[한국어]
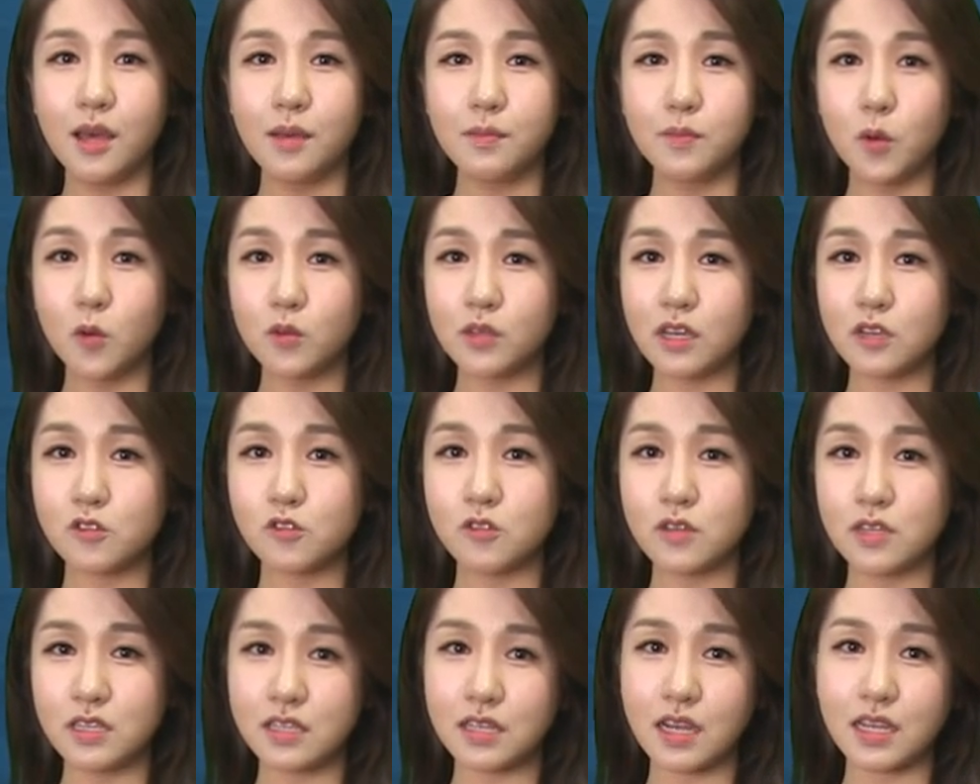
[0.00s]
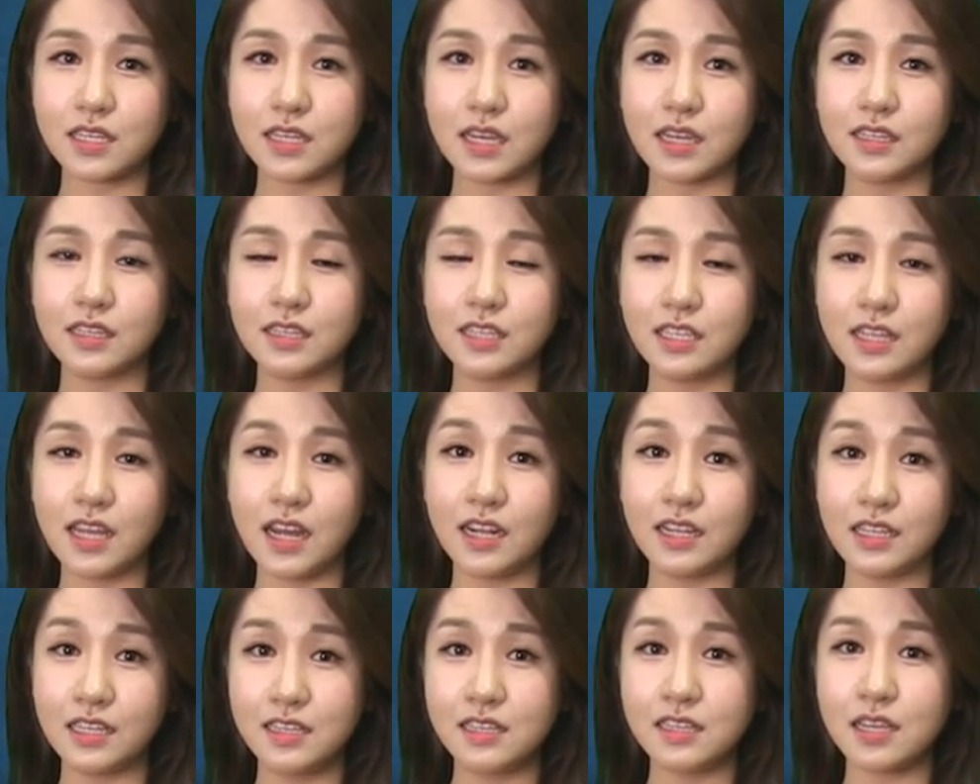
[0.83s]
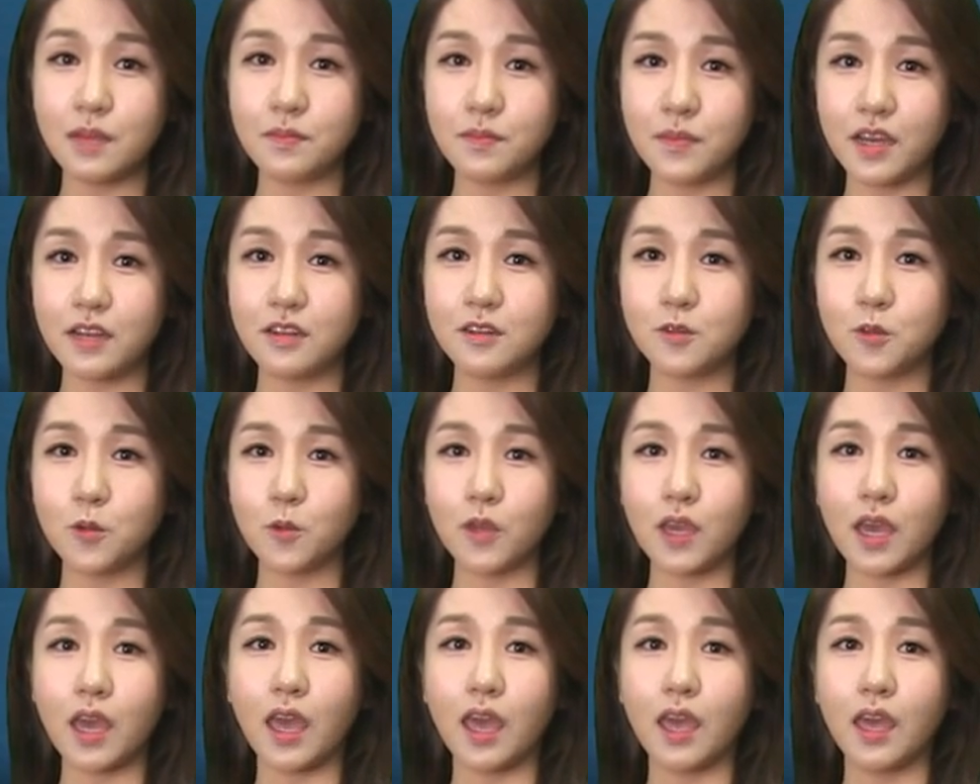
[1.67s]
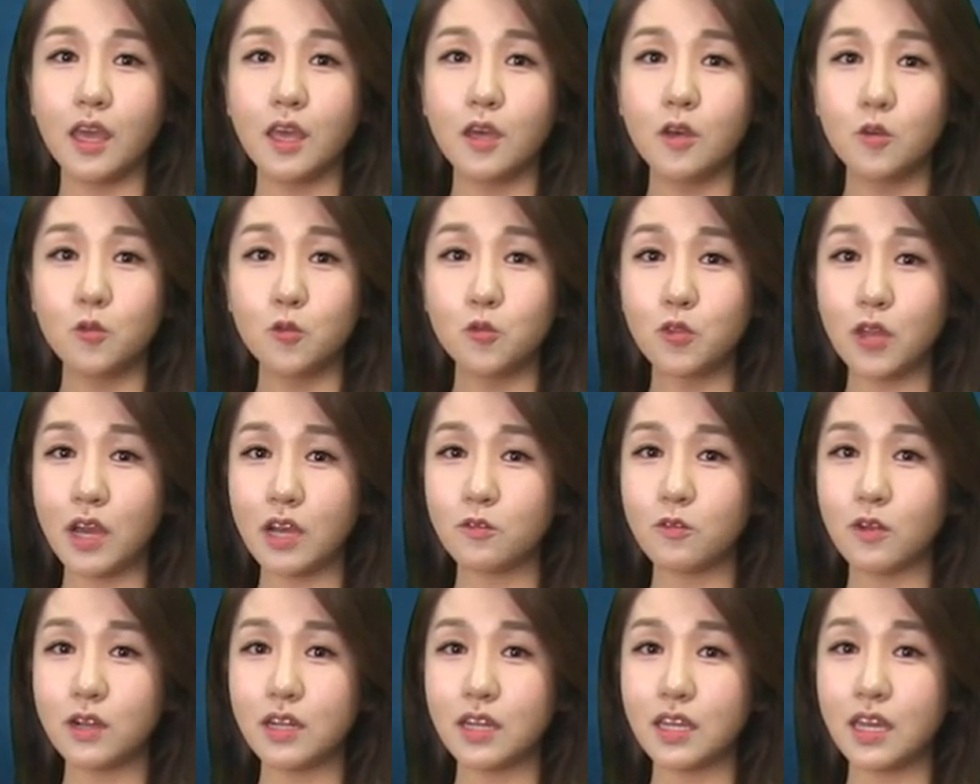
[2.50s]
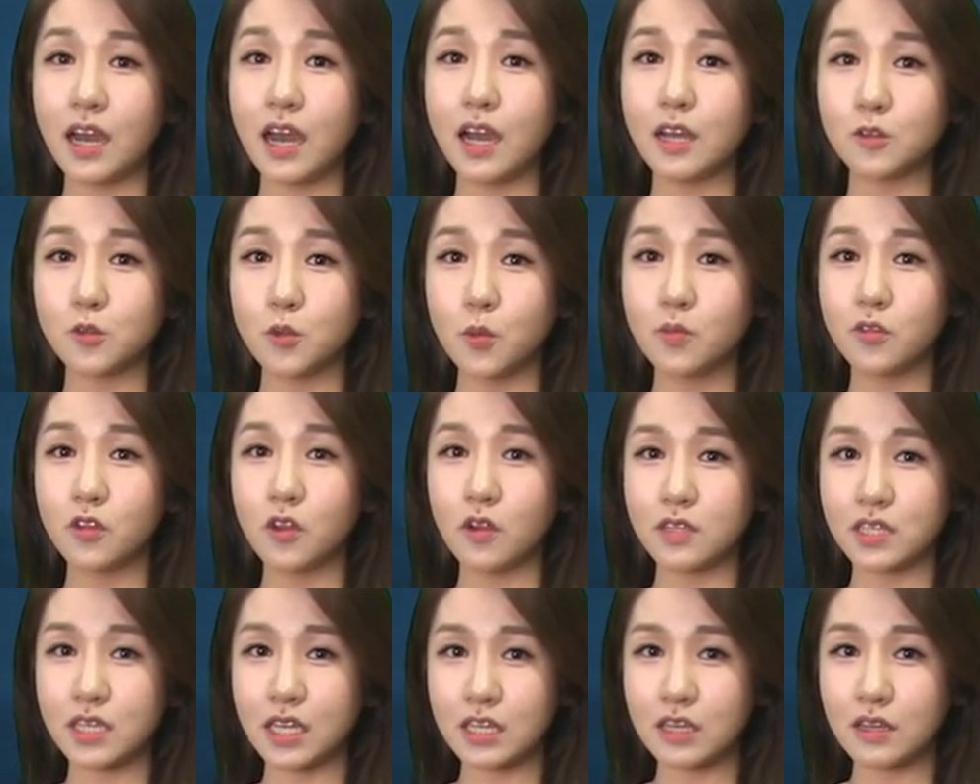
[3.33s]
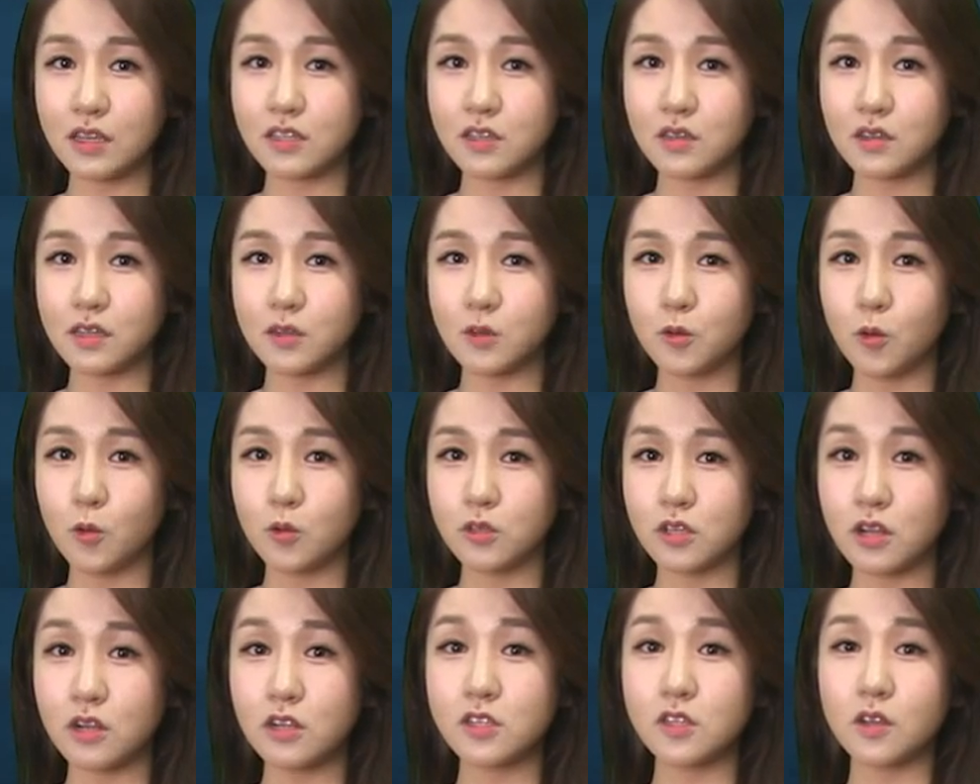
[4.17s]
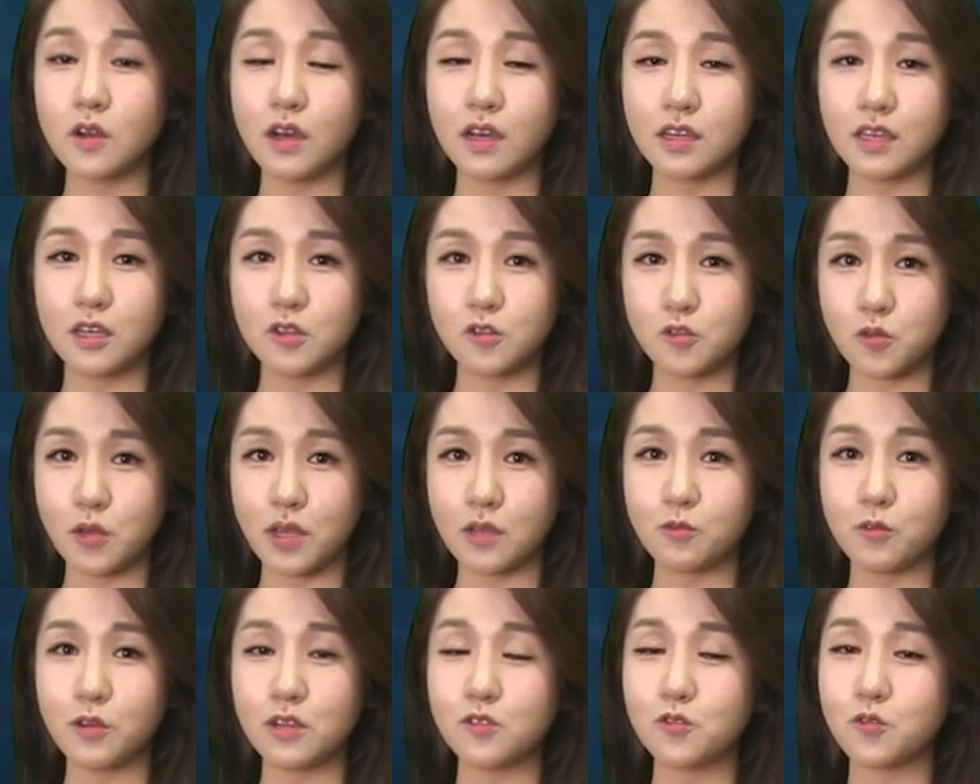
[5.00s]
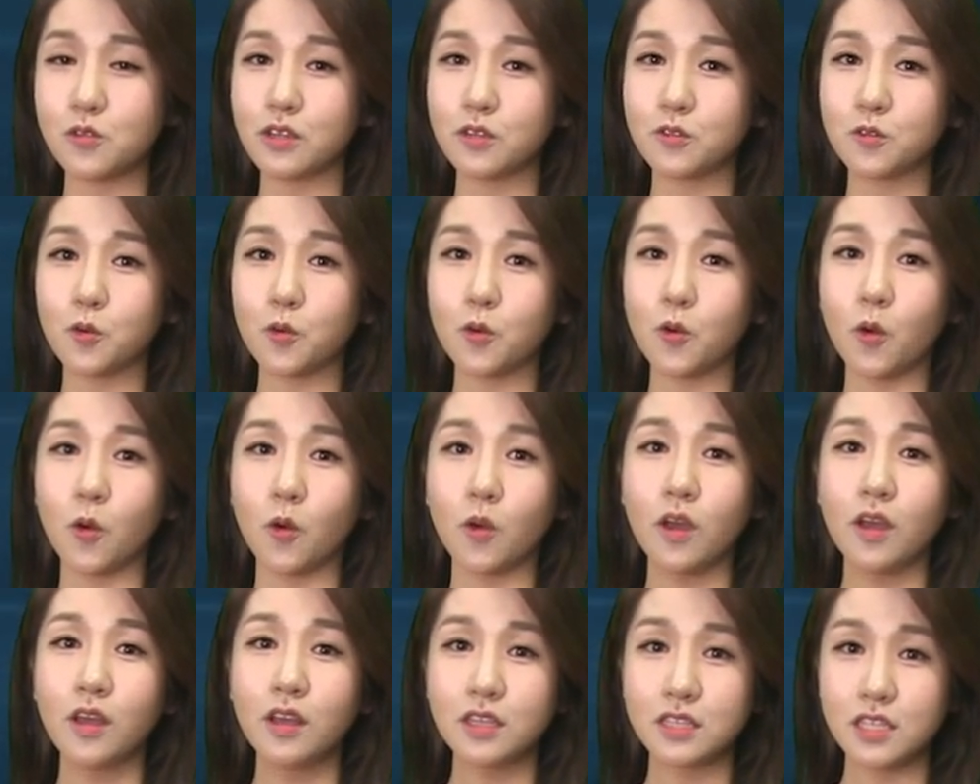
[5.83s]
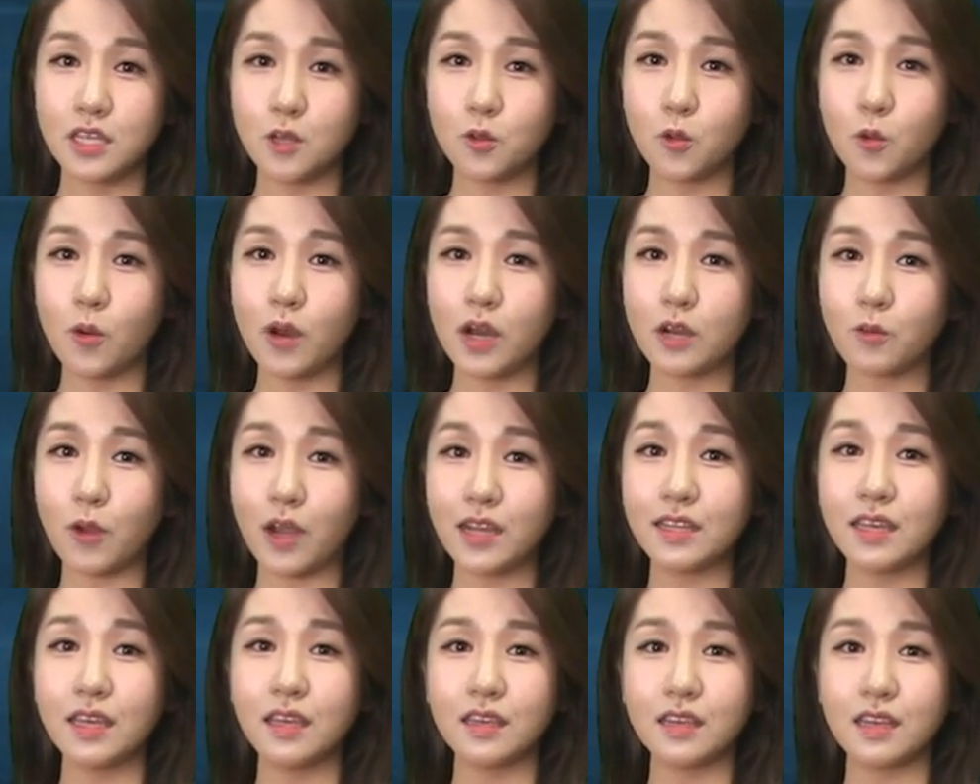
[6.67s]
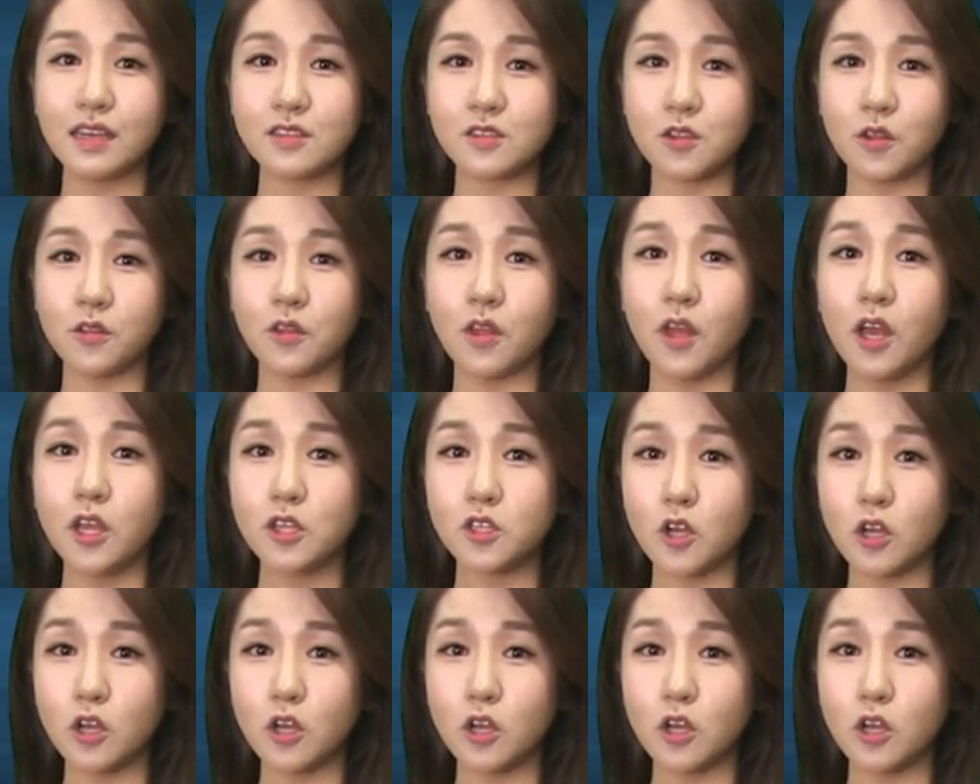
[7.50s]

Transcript: 모익수 이사장은 이날 인사말을 통해 운항관리가 좀 더 체계적이고 철저하게 수행될 수 있도록 제도와 관행 개선,